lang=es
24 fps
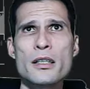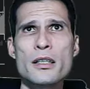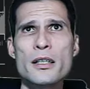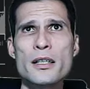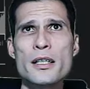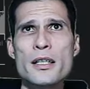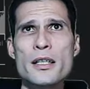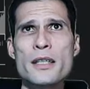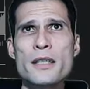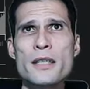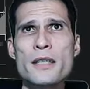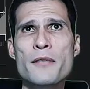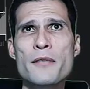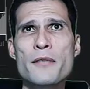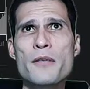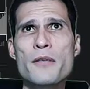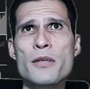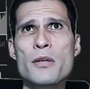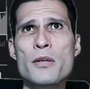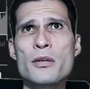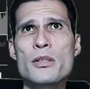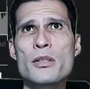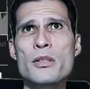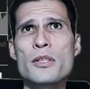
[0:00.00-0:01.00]
y aquí
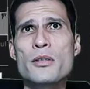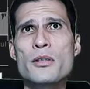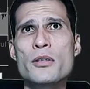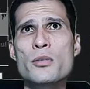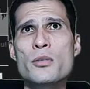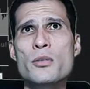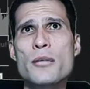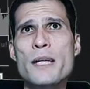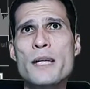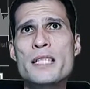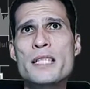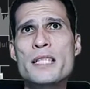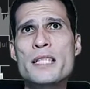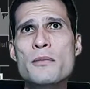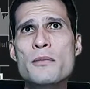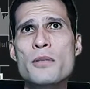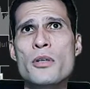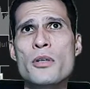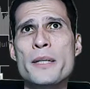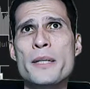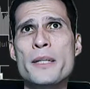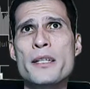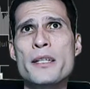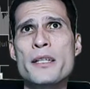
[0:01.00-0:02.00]
fue cuando llegó a su
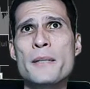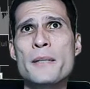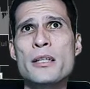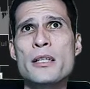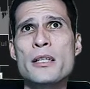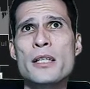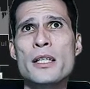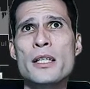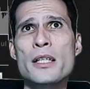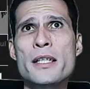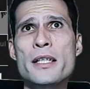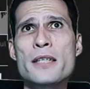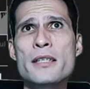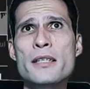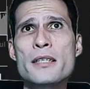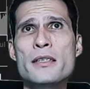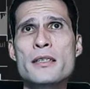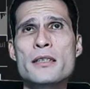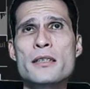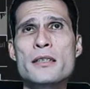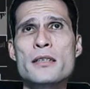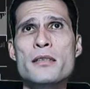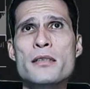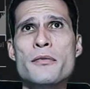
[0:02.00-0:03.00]
máximo de 20 mil dólares.
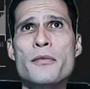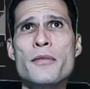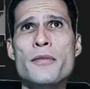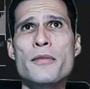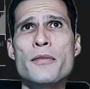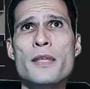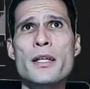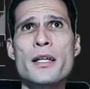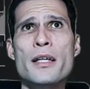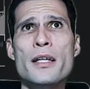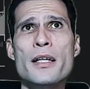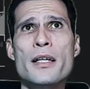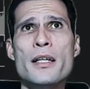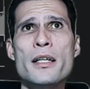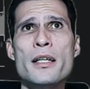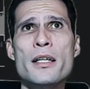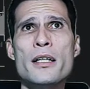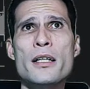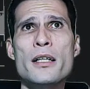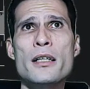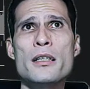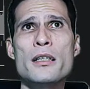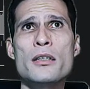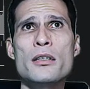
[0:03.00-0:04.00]
Esto fue en
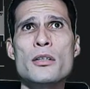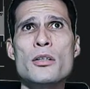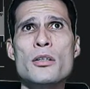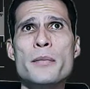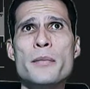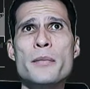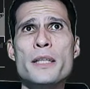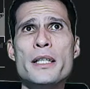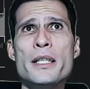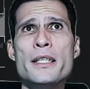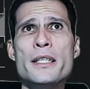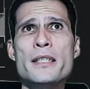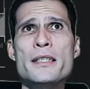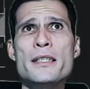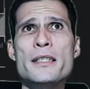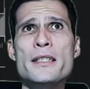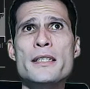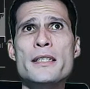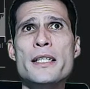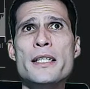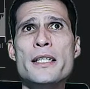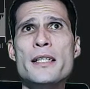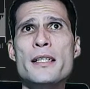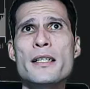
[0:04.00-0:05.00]
el
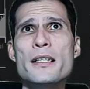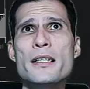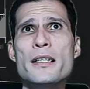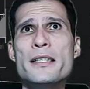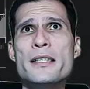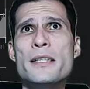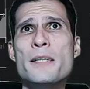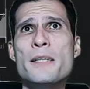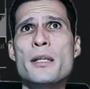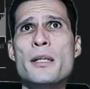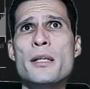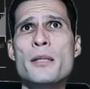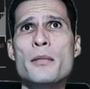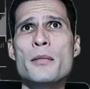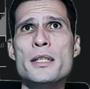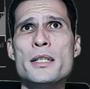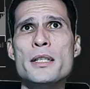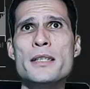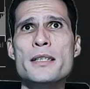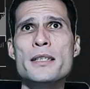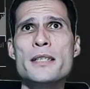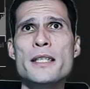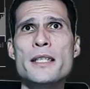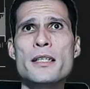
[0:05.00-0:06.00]
2017, en diciembre del
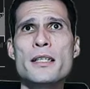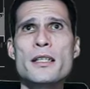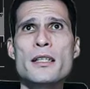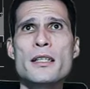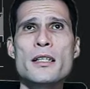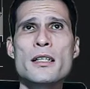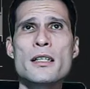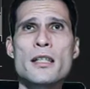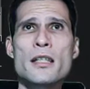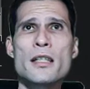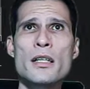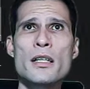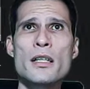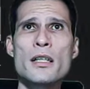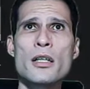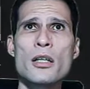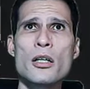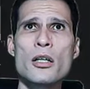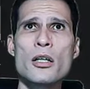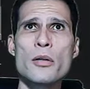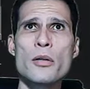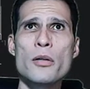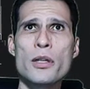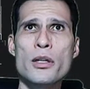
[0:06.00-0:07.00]
2017.
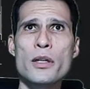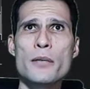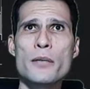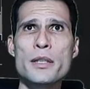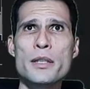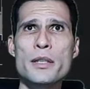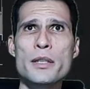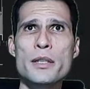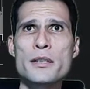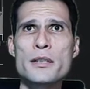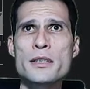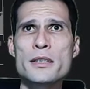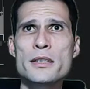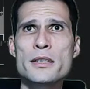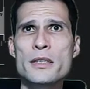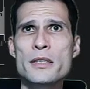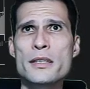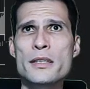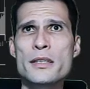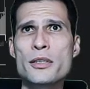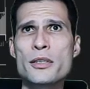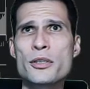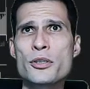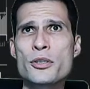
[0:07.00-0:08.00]
Luego
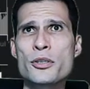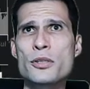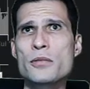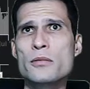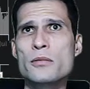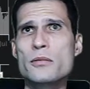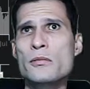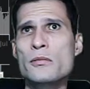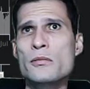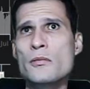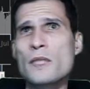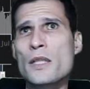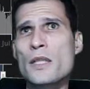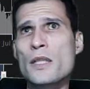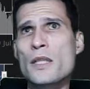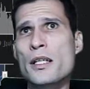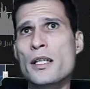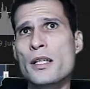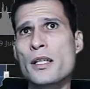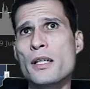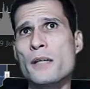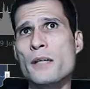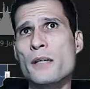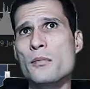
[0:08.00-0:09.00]
2018
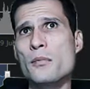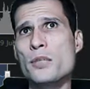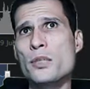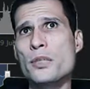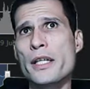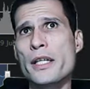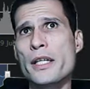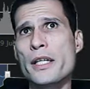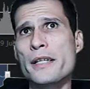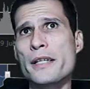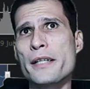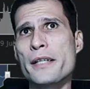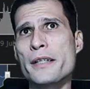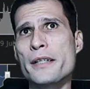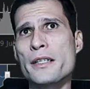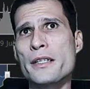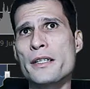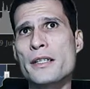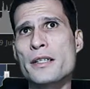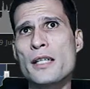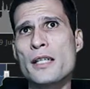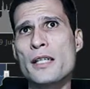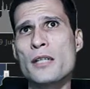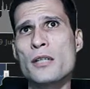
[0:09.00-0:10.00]
mucha gente
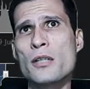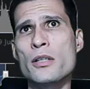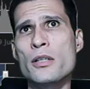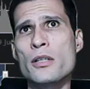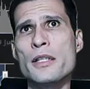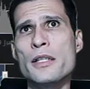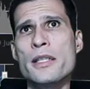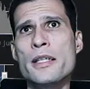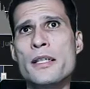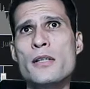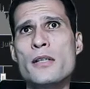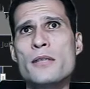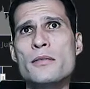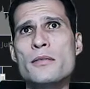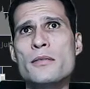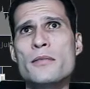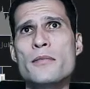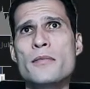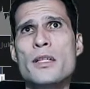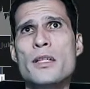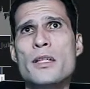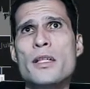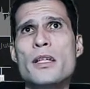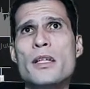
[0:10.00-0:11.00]
sacó dinero.
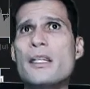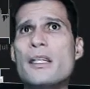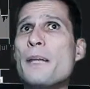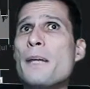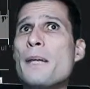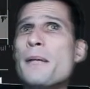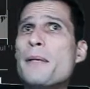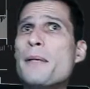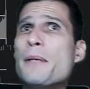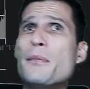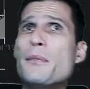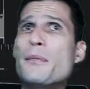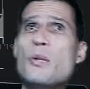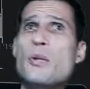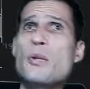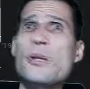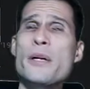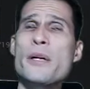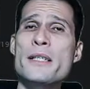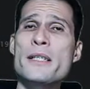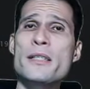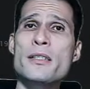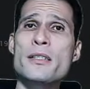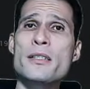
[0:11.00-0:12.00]
También pudo
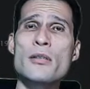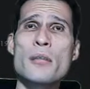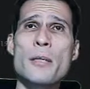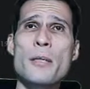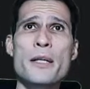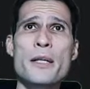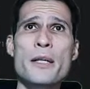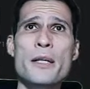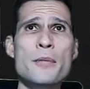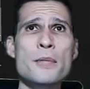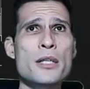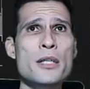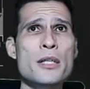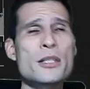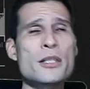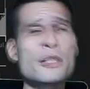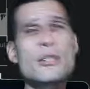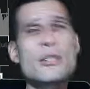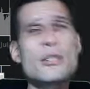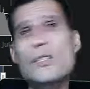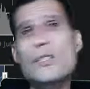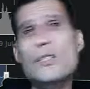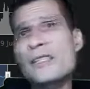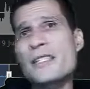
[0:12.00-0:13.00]
haber sido una
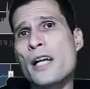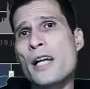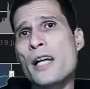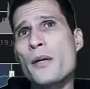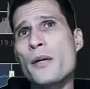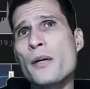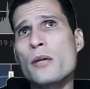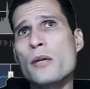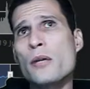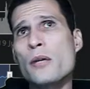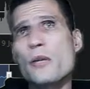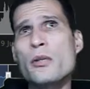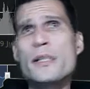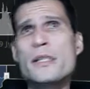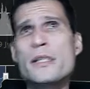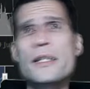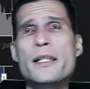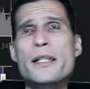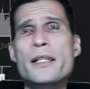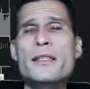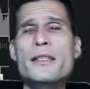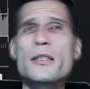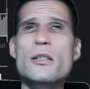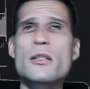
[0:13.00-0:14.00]
manipulación, no se sabe, algunos dicen
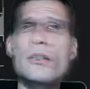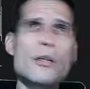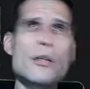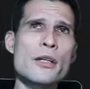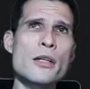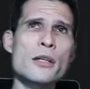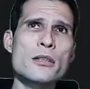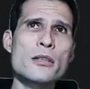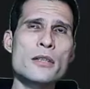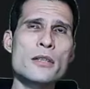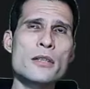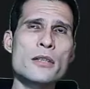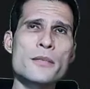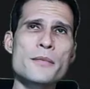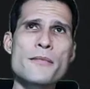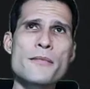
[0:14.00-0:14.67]
que sí, otros que no.